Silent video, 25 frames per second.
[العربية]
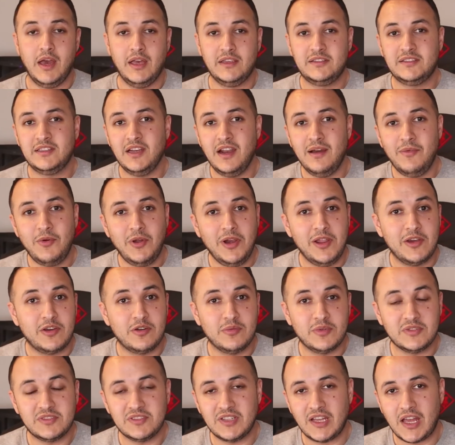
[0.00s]
السلام
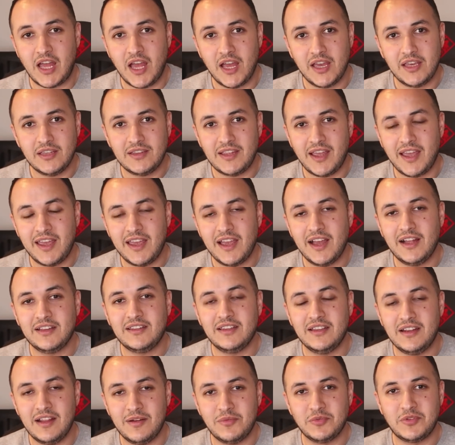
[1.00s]
عليكم اصدقائي
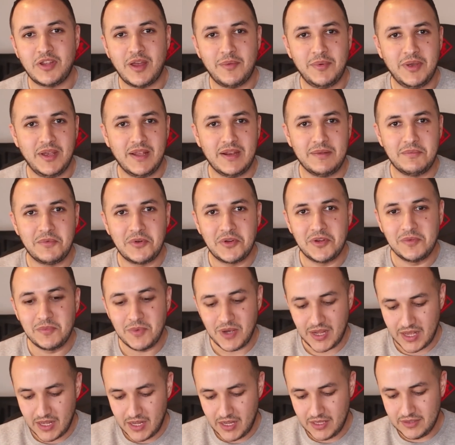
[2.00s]
تحياتي الى متابعينا من كل
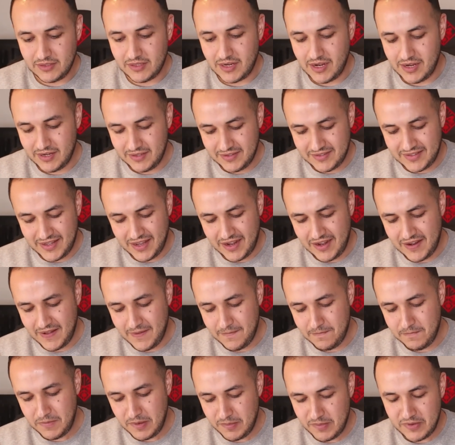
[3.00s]
مكان راح
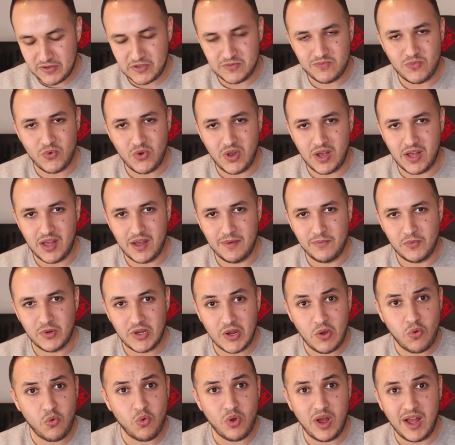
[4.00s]
نتكلم بمجموعه
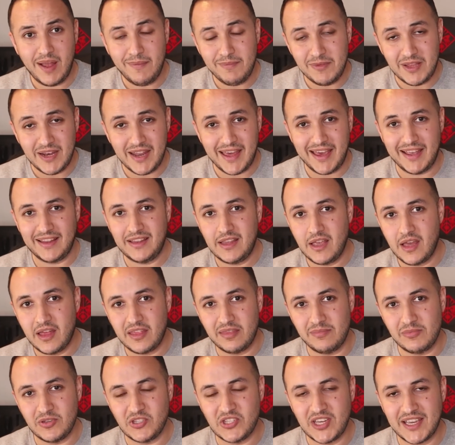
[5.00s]
منوعه من
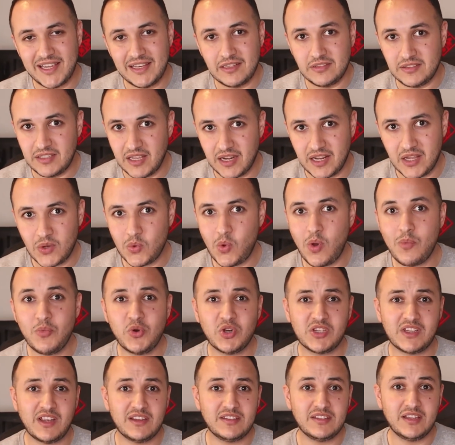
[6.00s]
الاحداث بشكل سريع
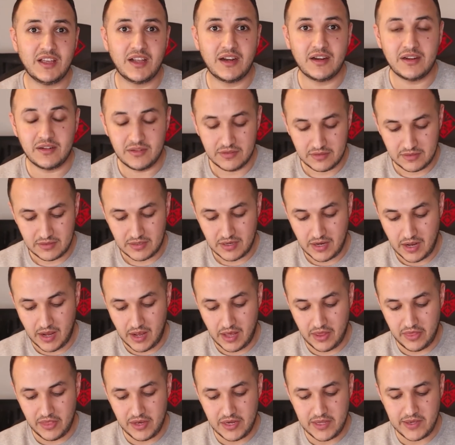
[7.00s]
ومختصر
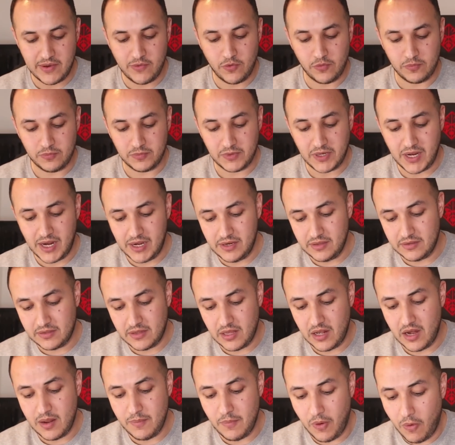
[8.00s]
هذا اليوم راح
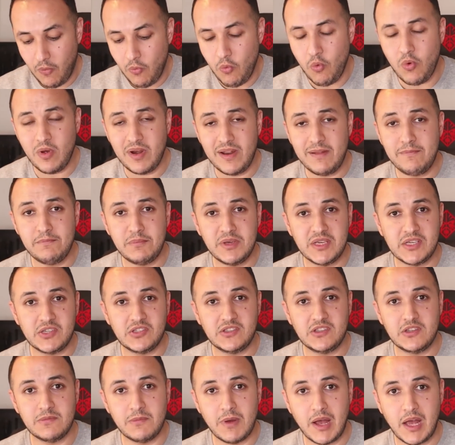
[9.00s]
نتكلم اولا
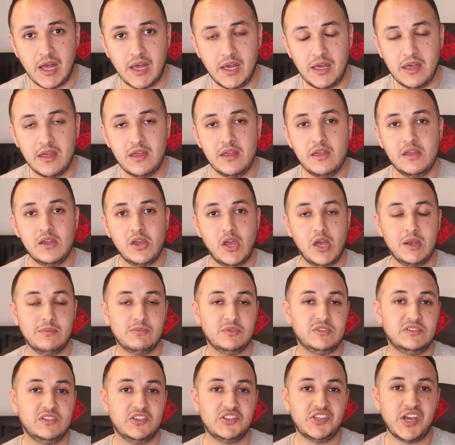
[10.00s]
باجتماع
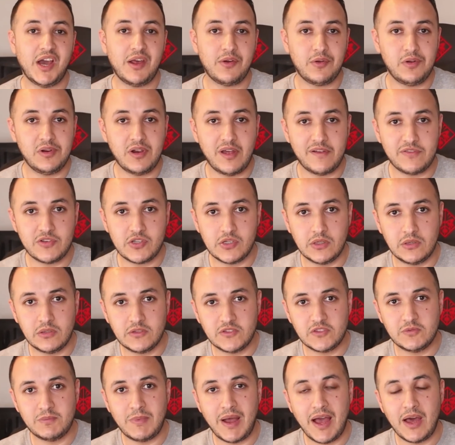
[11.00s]
المستشار اولاف
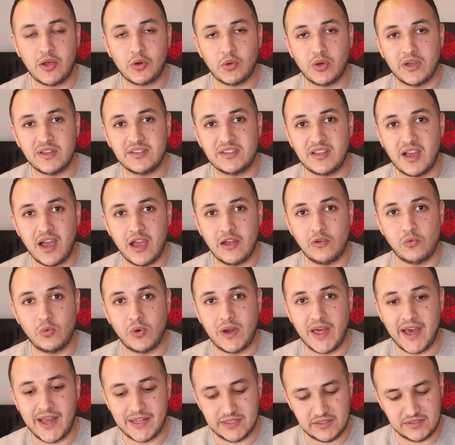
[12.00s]
شولتز مع رؤساء
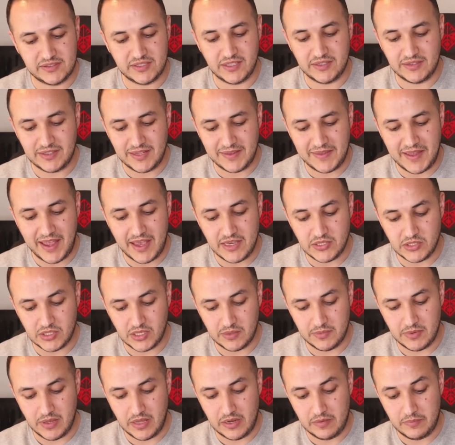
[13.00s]
الولايات
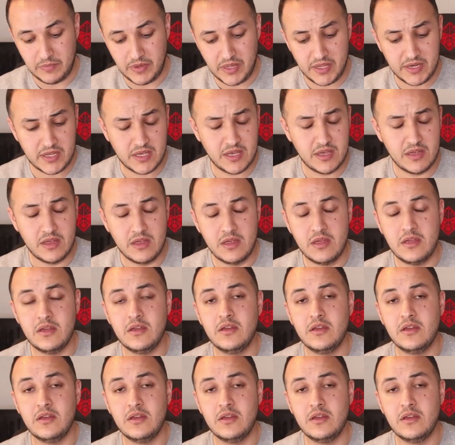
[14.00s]
16 بالمانيا